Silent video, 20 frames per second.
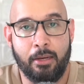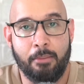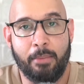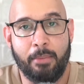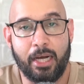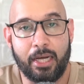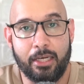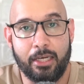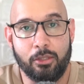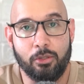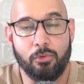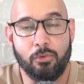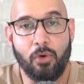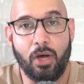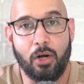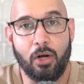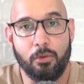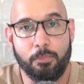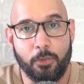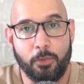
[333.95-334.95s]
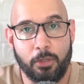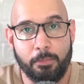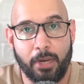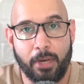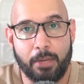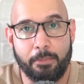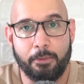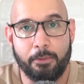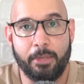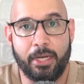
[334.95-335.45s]
Maka itu walaupun
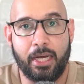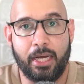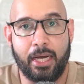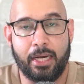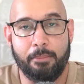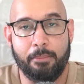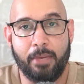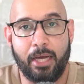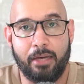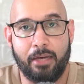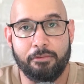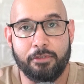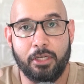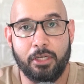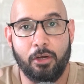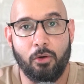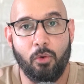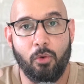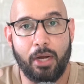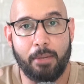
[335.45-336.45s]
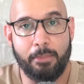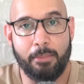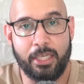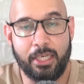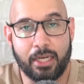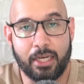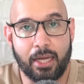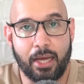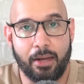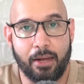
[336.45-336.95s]
para pemain Arema FC keluar
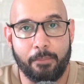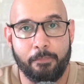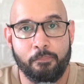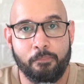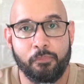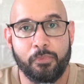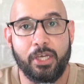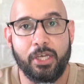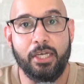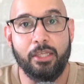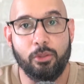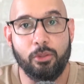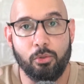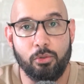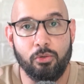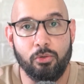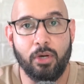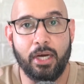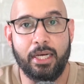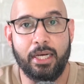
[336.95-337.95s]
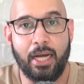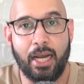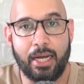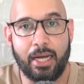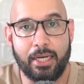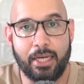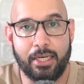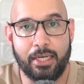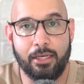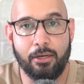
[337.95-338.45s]
menyerang, itu juga
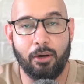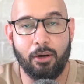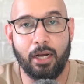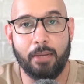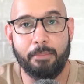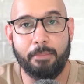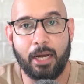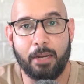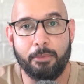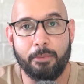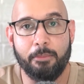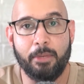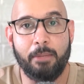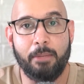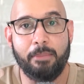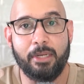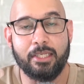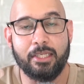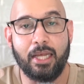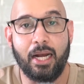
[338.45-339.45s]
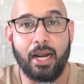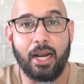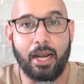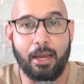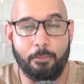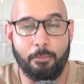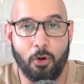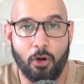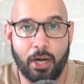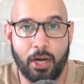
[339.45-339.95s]
diladeni oleh para pemain Persela
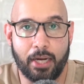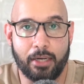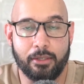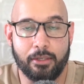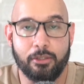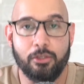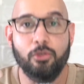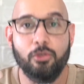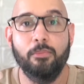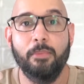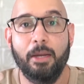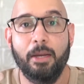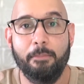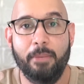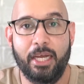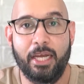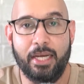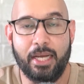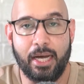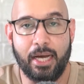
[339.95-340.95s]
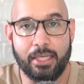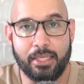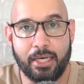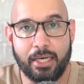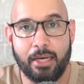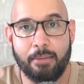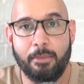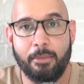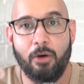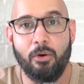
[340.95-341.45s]
Lamongan. Cuma
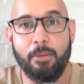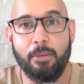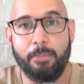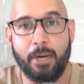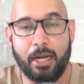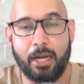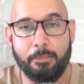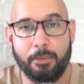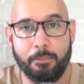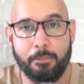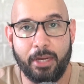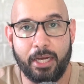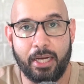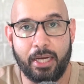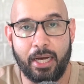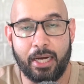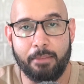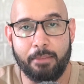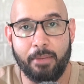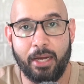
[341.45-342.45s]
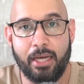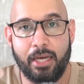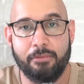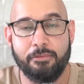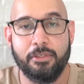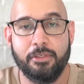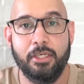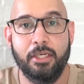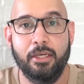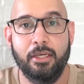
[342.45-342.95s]
bedanya bahwa para pemain Arema
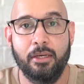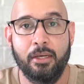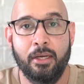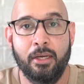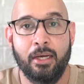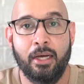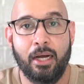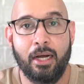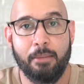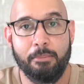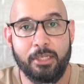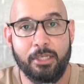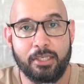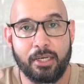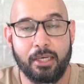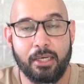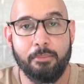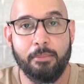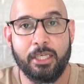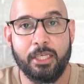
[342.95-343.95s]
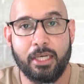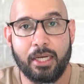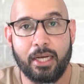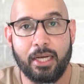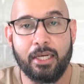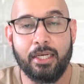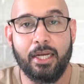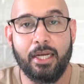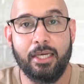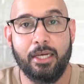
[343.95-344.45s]
FC lebih sering
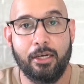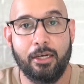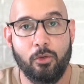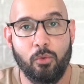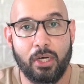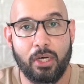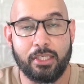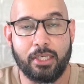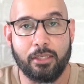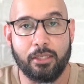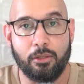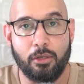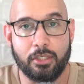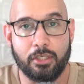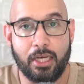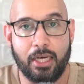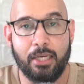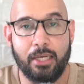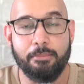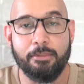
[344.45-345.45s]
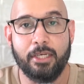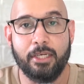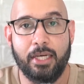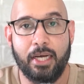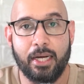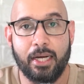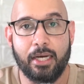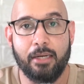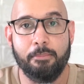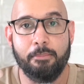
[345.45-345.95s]
menyerang dari kedua sektor sayap
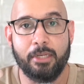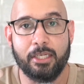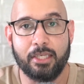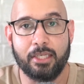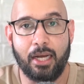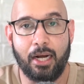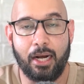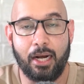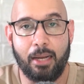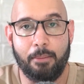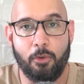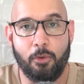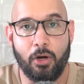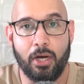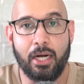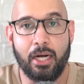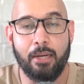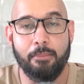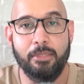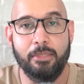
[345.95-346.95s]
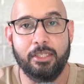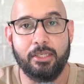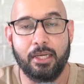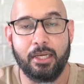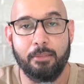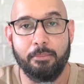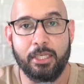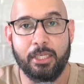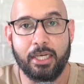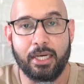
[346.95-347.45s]
sedangkan Persela Lamongan lebih
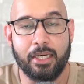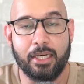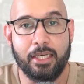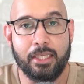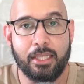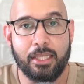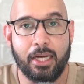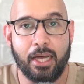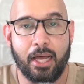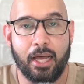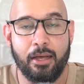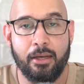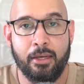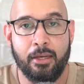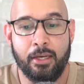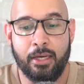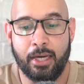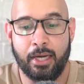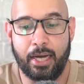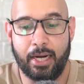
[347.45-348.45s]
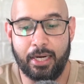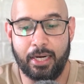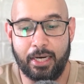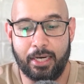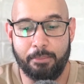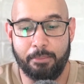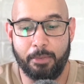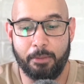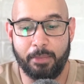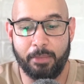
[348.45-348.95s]
sering menyerang di tengah
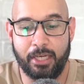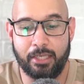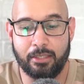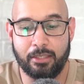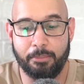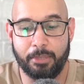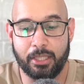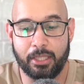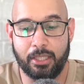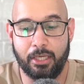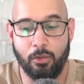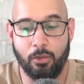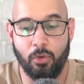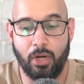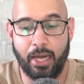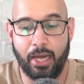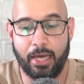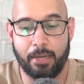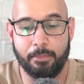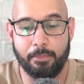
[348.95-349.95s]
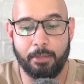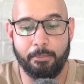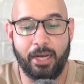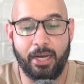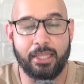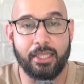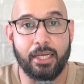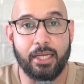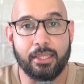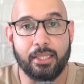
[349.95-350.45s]
karena ada pemain seperti Guilherme
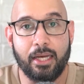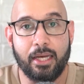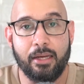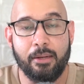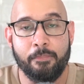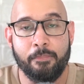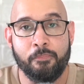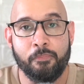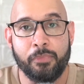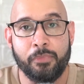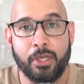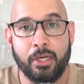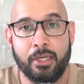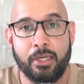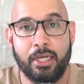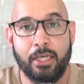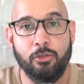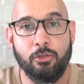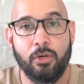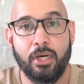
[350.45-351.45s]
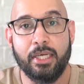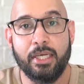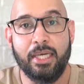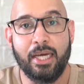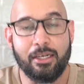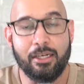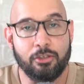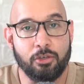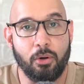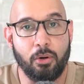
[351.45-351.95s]
Batata dan juga
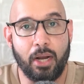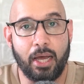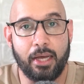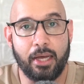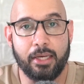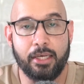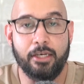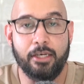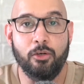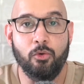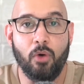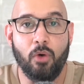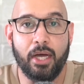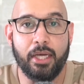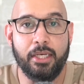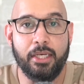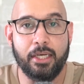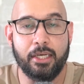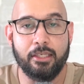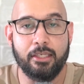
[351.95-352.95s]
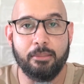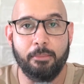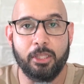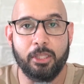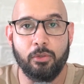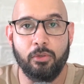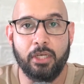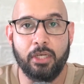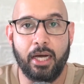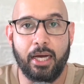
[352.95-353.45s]
Gian Zola. Ini dua ini kan
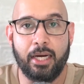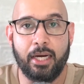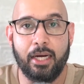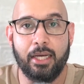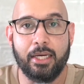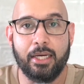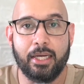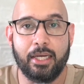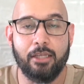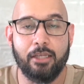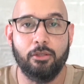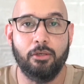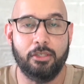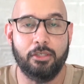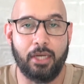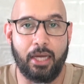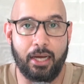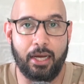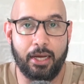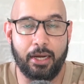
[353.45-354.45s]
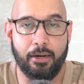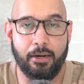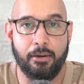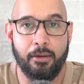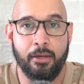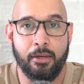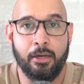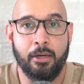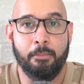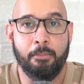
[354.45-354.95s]
sebetulnya adalah kreator serangan.
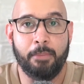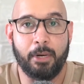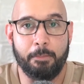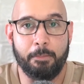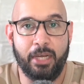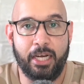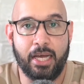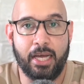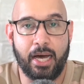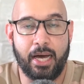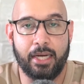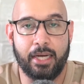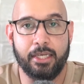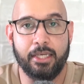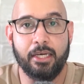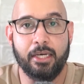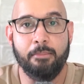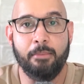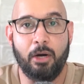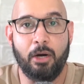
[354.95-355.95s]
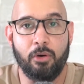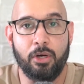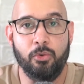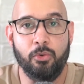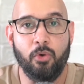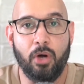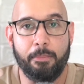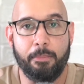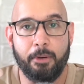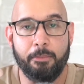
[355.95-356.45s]
Perbedaannya bahwa
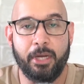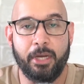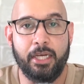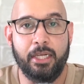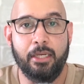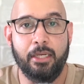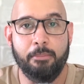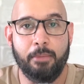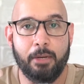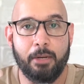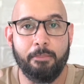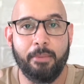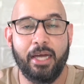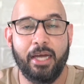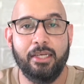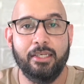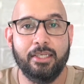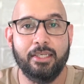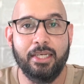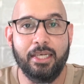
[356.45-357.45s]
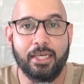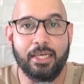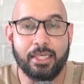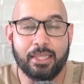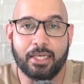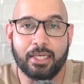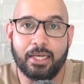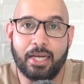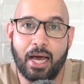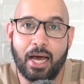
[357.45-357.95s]
dua pemain ini bermain
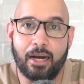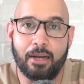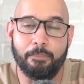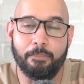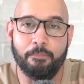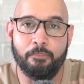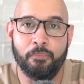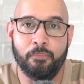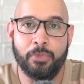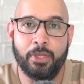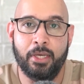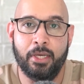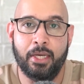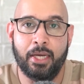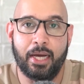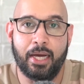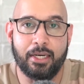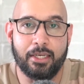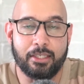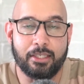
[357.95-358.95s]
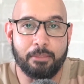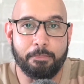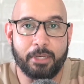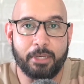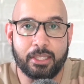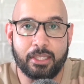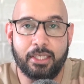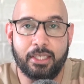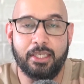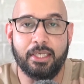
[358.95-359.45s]
sedikit ke dalam karena
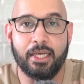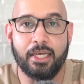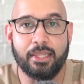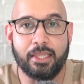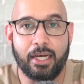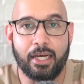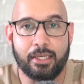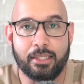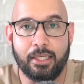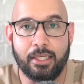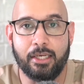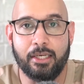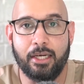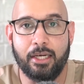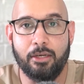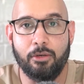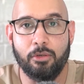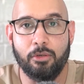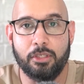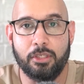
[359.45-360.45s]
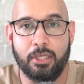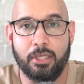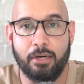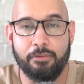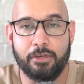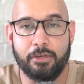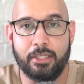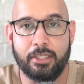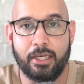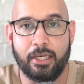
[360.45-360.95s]
sepertinya taktik dari coach
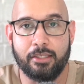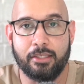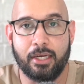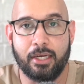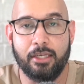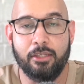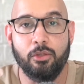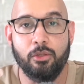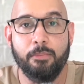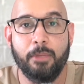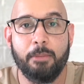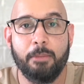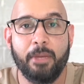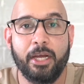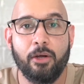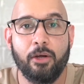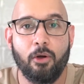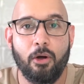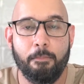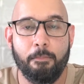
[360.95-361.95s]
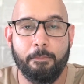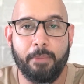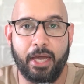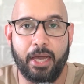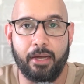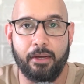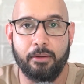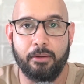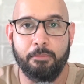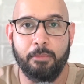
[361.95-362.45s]
Jafri Sastra itu bermain compact.